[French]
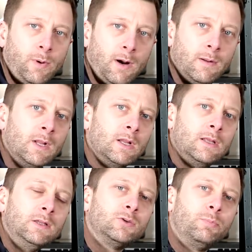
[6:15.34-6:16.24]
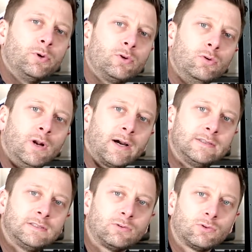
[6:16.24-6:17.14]
pas, il se peut que la
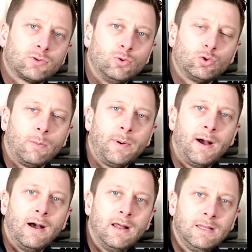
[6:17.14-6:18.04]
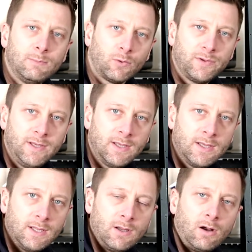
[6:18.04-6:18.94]
résistance ne soit pas alimentée
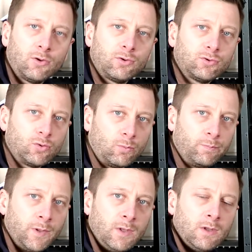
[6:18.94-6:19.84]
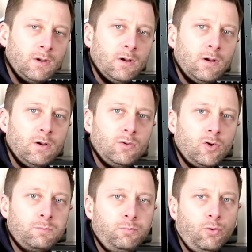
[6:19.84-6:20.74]
en tension. Euh,
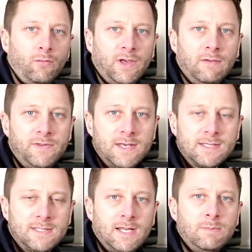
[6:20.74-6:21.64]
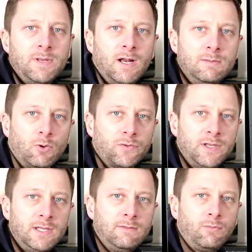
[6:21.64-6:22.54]
donc pour vérifier si elle est bien
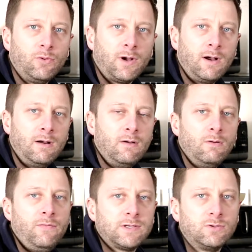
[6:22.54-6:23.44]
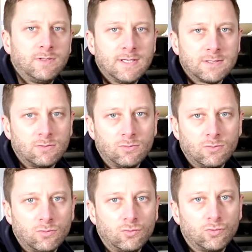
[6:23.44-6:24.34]
alimentée, il faudra euh, faire ce test
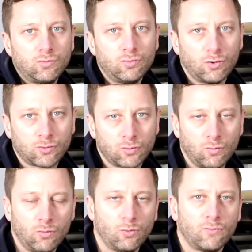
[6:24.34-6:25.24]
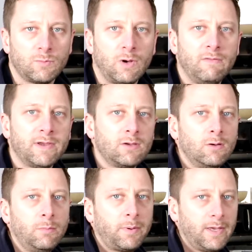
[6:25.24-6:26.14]
euh, sous tension, donc vraiment avec
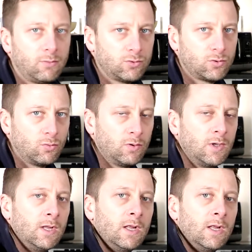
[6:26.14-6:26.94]
précaution,